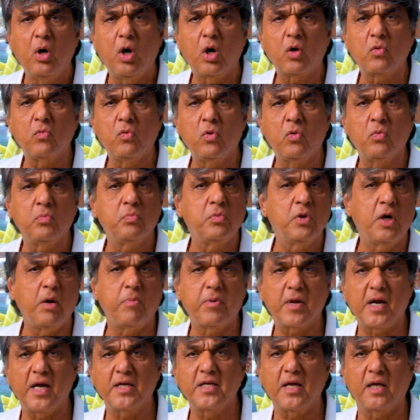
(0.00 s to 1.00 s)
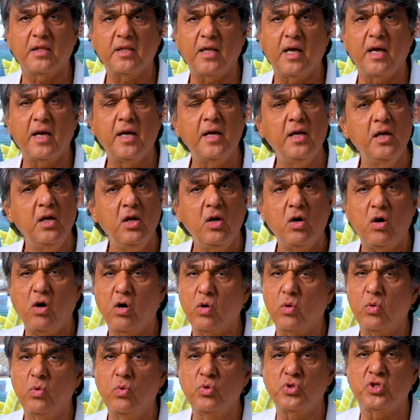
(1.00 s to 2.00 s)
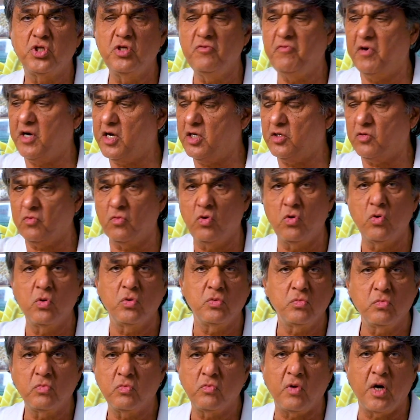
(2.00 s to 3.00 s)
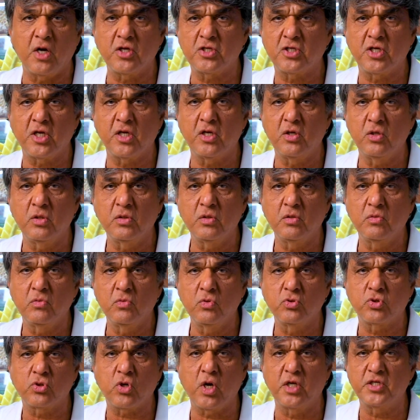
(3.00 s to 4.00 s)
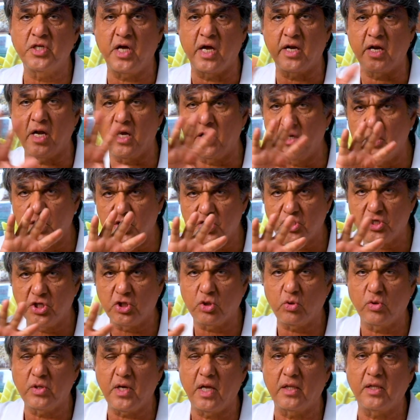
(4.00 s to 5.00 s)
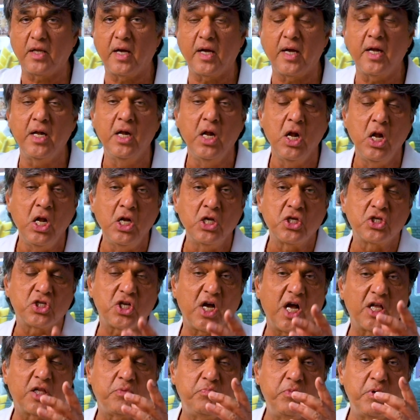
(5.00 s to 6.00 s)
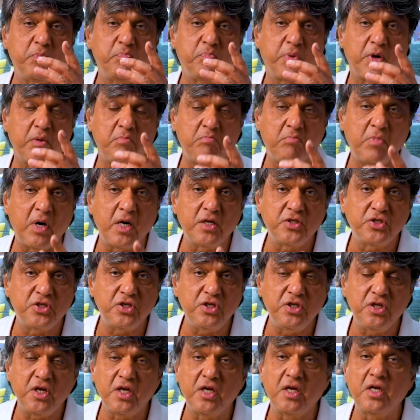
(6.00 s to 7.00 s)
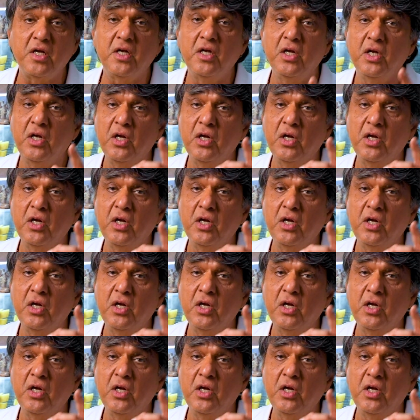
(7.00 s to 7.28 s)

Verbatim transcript: और वो घबरा जाता है और उसी वक्त वो वहाँ से उसका जाना निश्चित हो जाता है साथ में ब्रह्मा जी ने